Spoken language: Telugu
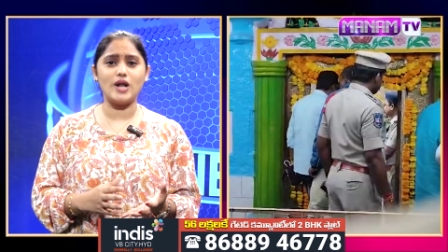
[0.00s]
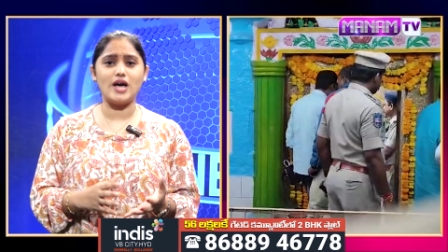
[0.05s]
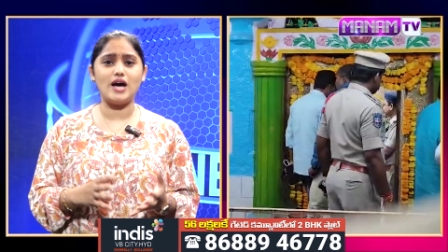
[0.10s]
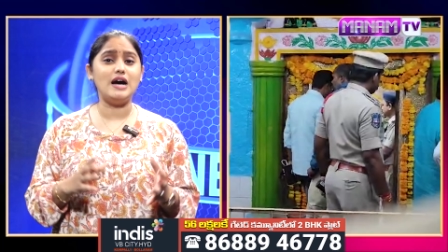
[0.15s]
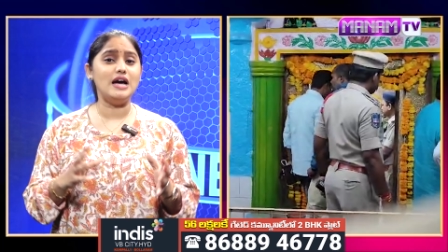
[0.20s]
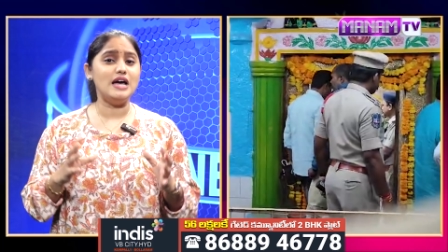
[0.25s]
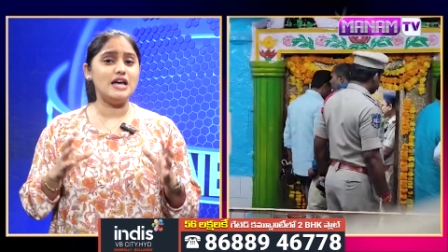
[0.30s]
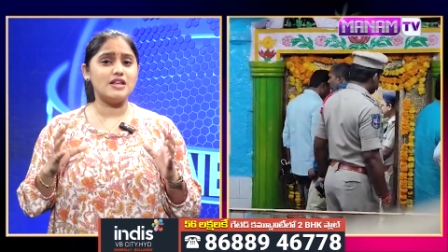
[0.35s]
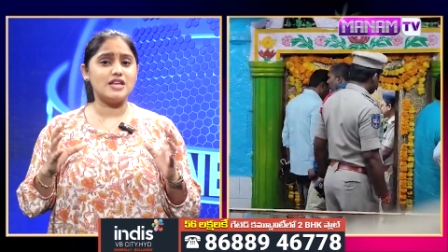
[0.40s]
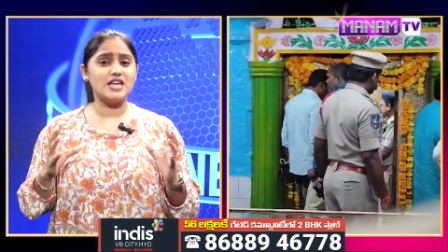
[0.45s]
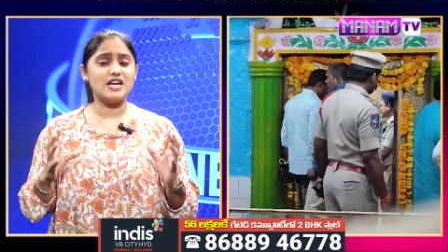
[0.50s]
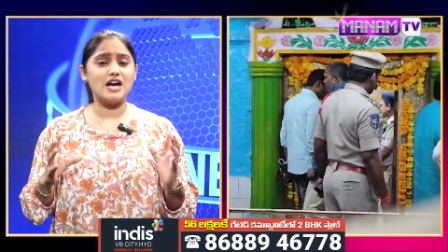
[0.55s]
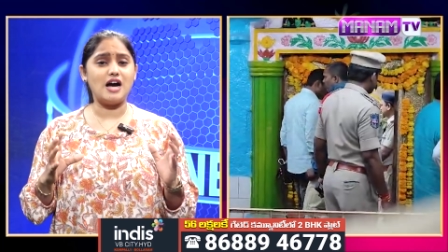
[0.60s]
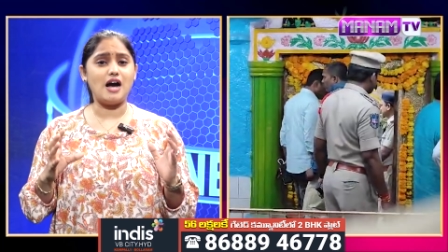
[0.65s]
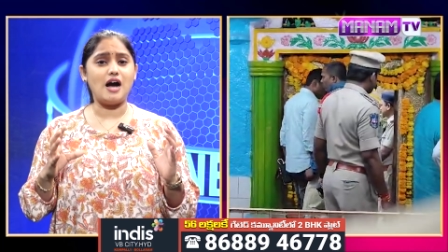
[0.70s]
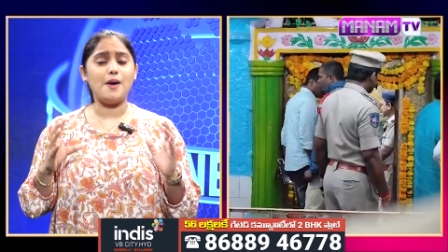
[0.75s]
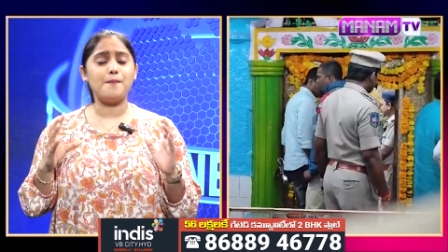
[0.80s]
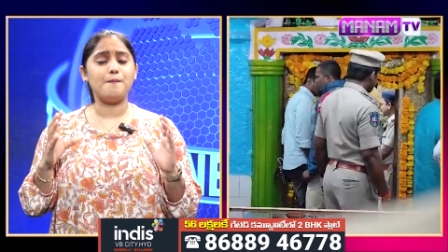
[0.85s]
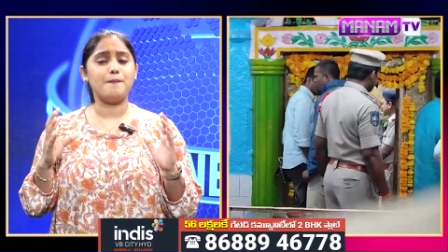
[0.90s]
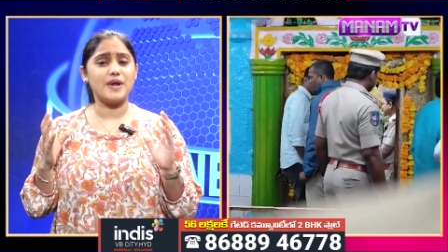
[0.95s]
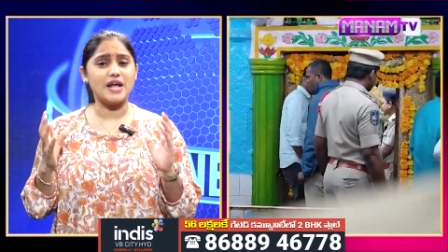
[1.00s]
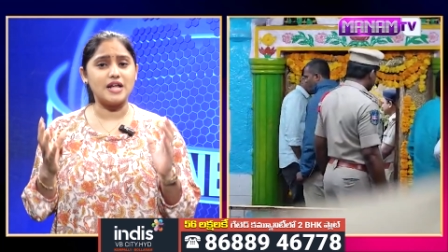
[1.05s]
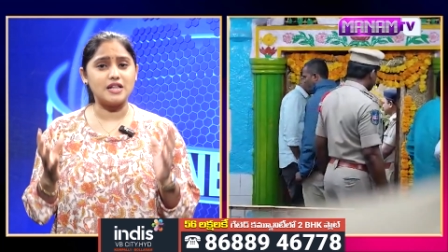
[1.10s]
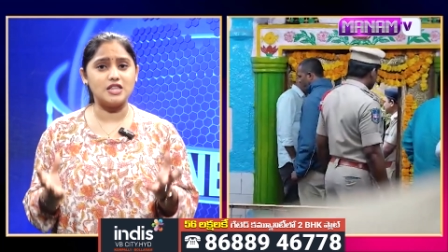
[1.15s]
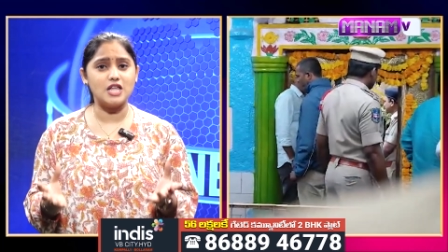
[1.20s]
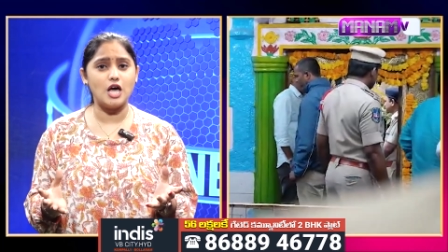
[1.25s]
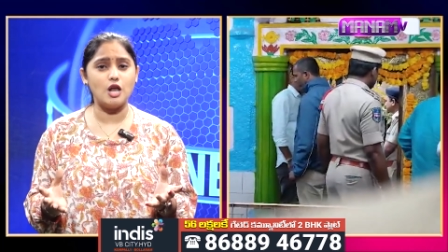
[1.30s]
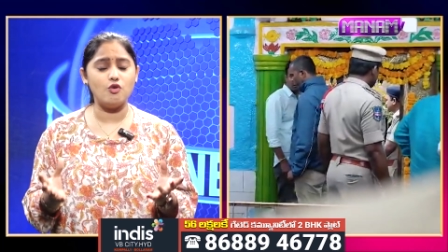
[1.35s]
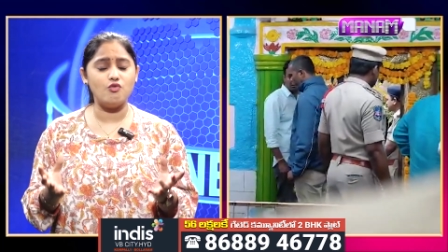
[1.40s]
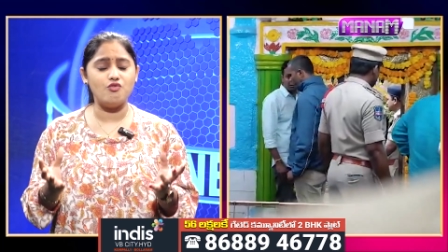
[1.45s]
కూడా ఇక
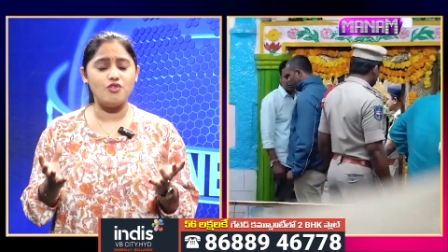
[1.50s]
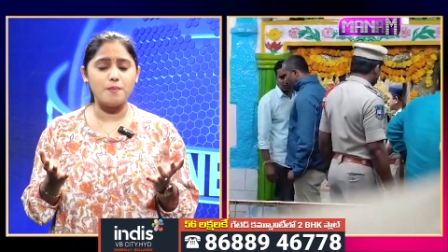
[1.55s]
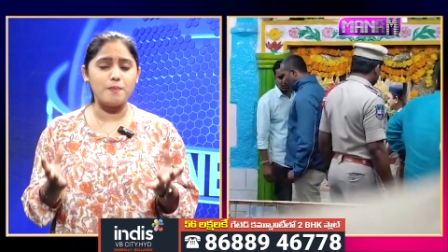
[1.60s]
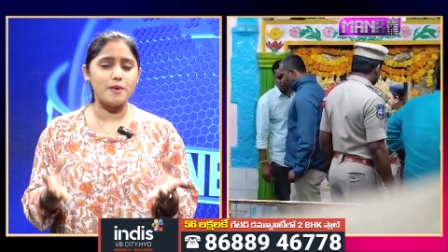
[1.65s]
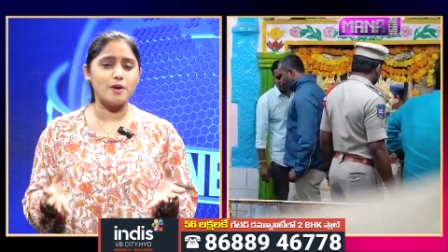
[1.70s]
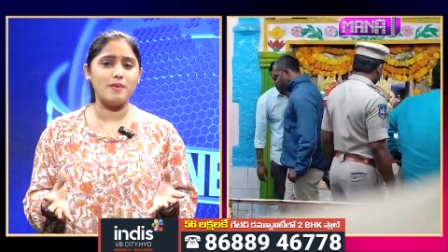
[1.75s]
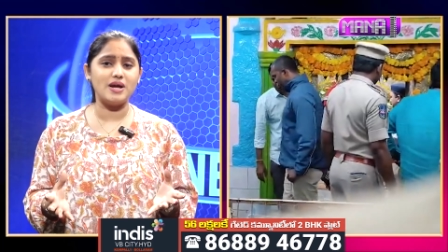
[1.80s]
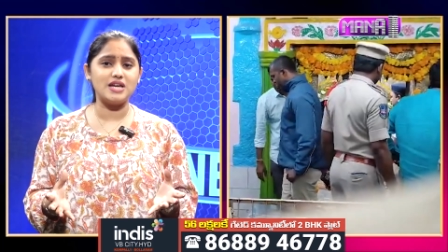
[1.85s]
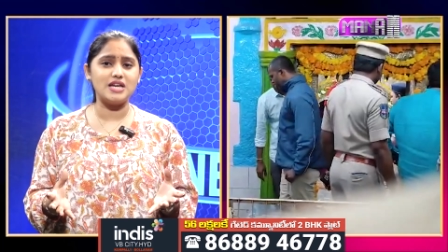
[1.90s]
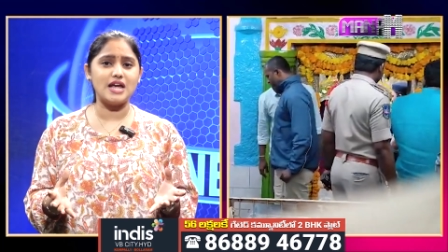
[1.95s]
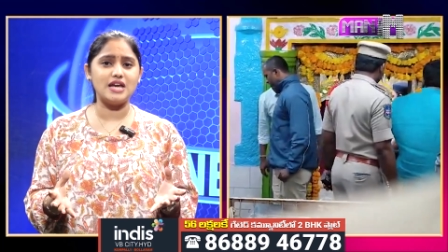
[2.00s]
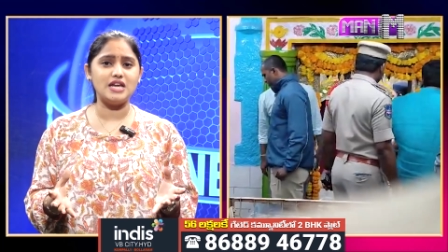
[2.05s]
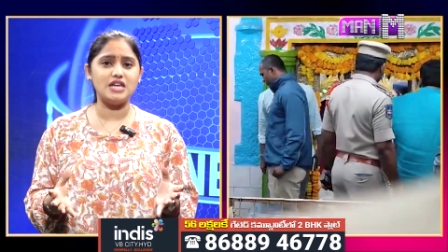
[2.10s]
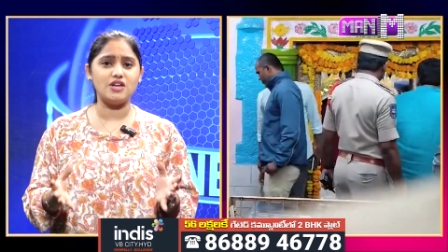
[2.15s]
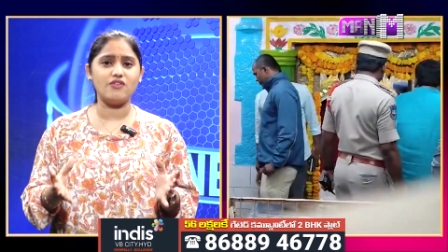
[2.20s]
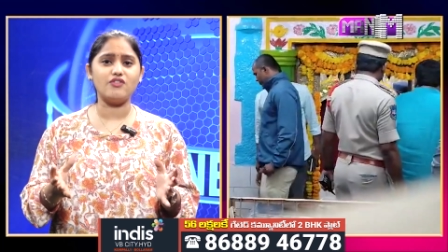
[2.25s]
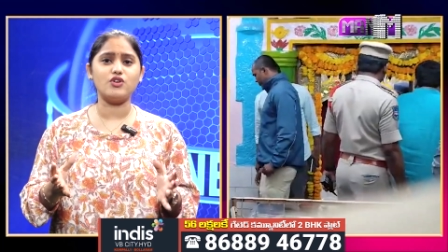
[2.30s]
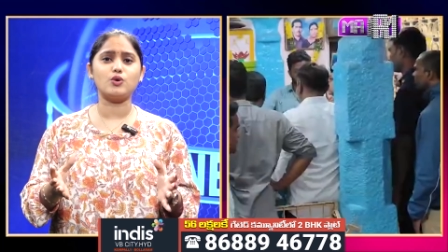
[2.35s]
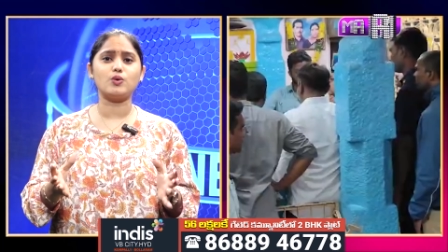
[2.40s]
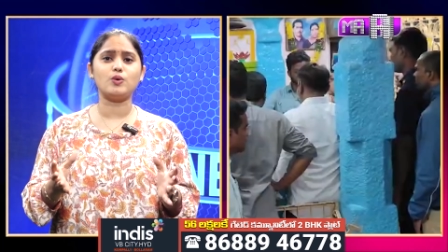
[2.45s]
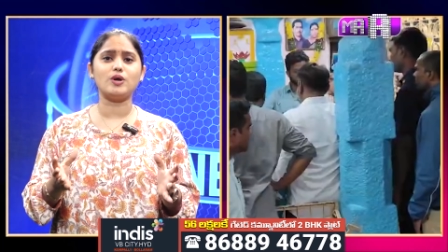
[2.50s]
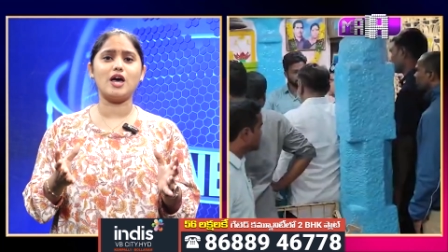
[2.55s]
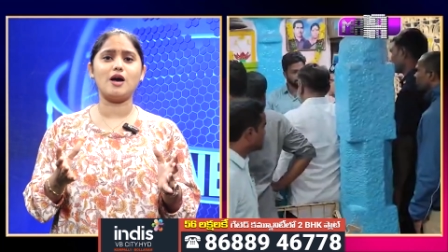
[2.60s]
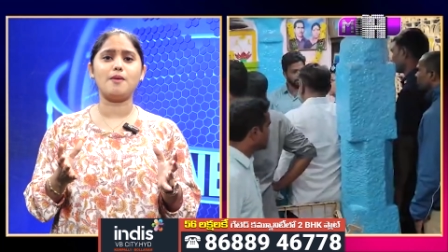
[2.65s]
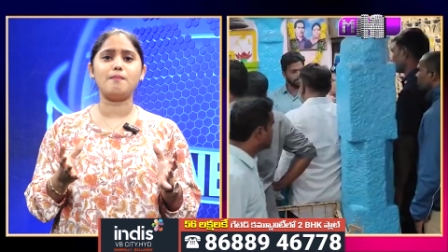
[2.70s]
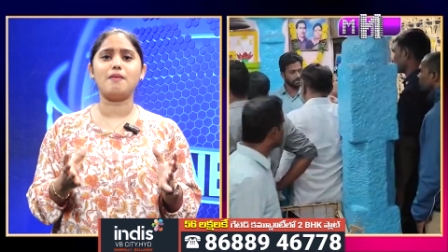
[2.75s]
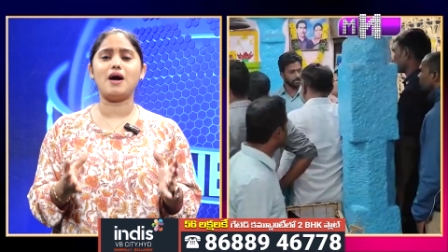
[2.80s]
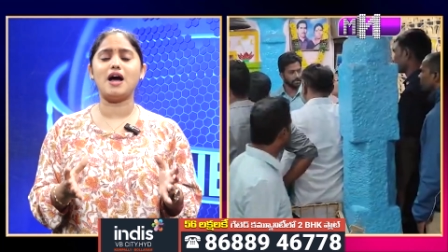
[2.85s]
ప్రయత్నాలు విఫలమయ్యాయి ఎవరు కూడా